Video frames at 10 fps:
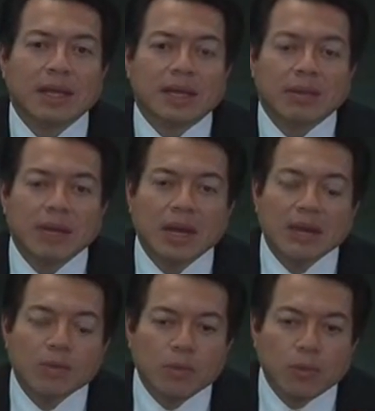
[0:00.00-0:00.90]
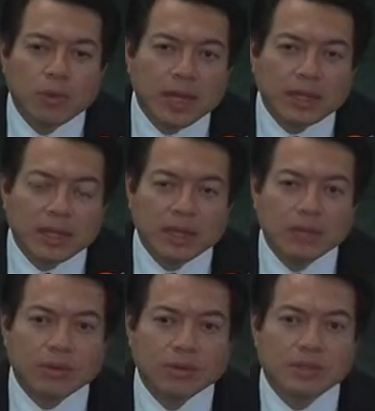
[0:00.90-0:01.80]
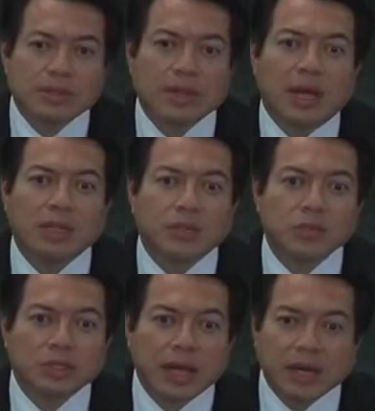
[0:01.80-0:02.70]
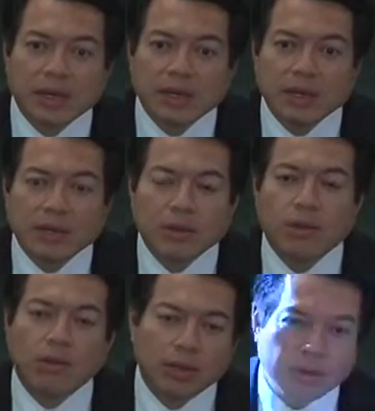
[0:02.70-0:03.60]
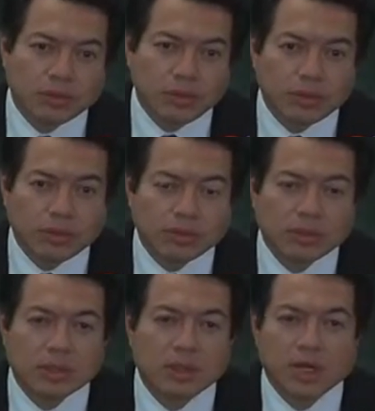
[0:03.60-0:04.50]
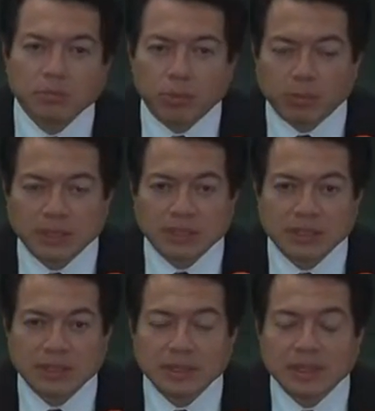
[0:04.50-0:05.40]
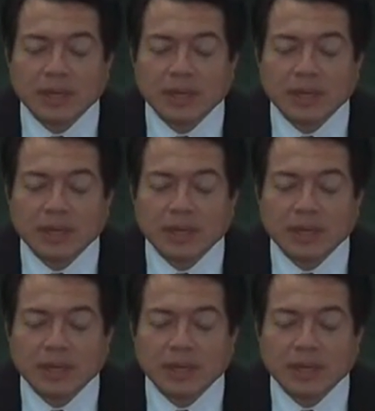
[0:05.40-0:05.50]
que vienen muy atentos a escuchar con oídos sordos las propuestas.